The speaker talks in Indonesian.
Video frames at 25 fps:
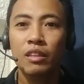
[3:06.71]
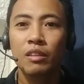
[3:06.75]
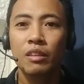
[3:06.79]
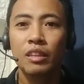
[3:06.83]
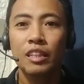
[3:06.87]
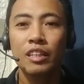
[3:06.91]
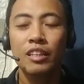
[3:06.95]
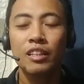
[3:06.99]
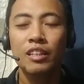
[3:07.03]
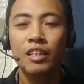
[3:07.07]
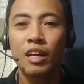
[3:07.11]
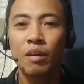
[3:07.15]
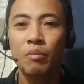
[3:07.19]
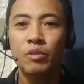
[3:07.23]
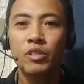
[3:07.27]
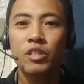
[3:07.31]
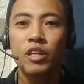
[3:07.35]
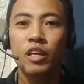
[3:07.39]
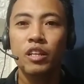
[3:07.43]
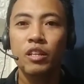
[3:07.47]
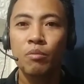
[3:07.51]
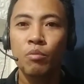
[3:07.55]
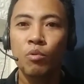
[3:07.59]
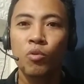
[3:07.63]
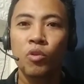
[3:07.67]
tidak bisa
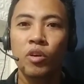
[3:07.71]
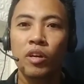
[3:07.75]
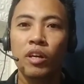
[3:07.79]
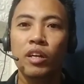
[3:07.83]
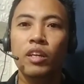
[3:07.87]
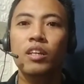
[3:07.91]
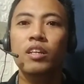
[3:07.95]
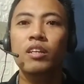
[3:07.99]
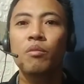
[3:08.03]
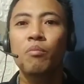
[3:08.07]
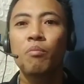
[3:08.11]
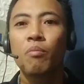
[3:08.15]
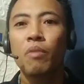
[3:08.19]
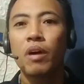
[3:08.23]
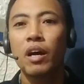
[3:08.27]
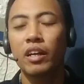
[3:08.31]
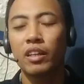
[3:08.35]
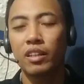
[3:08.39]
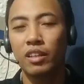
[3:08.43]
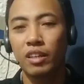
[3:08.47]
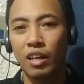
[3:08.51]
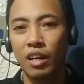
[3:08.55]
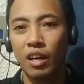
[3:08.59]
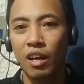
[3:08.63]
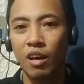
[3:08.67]
dipungkiri
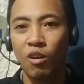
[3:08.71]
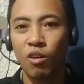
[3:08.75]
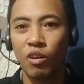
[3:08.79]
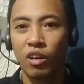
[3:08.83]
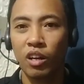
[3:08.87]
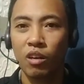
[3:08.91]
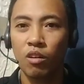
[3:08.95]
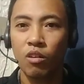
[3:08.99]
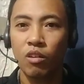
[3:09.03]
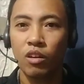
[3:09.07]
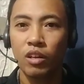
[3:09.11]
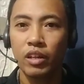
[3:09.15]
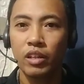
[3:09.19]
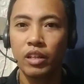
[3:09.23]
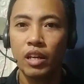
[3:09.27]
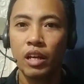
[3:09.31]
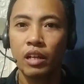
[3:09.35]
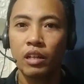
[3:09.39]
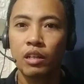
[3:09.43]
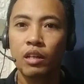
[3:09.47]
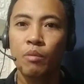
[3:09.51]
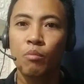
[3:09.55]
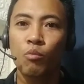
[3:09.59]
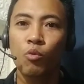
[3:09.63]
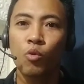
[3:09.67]
banyak orang-orang yang
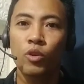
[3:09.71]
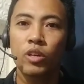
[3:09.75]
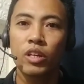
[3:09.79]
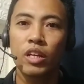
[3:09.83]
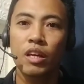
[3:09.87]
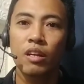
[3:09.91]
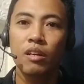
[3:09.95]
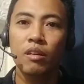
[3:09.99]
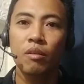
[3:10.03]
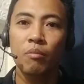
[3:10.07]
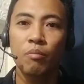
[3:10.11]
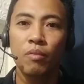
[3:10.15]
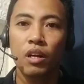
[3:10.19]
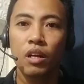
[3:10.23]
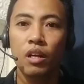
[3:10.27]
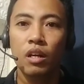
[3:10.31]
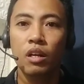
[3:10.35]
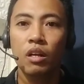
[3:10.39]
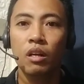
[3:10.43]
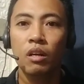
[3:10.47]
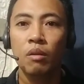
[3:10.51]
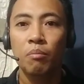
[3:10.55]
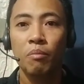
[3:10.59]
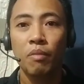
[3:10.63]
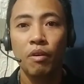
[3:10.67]
kemudian
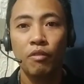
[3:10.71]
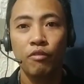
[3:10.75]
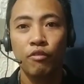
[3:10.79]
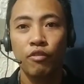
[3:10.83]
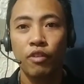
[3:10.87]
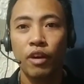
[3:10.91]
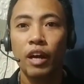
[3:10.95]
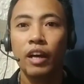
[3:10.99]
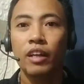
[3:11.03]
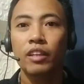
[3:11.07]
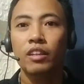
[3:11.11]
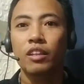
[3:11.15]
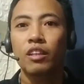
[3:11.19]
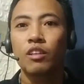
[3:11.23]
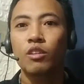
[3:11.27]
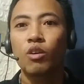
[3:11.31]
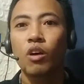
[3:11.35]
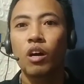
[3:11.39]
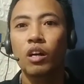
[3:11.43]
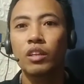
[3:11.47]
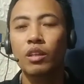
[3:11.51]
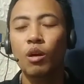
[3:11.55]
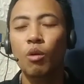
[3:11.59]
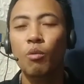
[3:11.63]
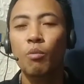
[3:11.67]
bermanfaat gitu
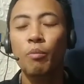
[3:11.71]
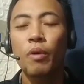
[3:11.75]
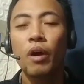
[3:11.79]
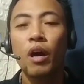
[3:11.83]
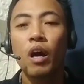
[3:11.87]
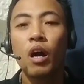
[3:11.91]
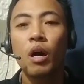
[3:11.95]
atau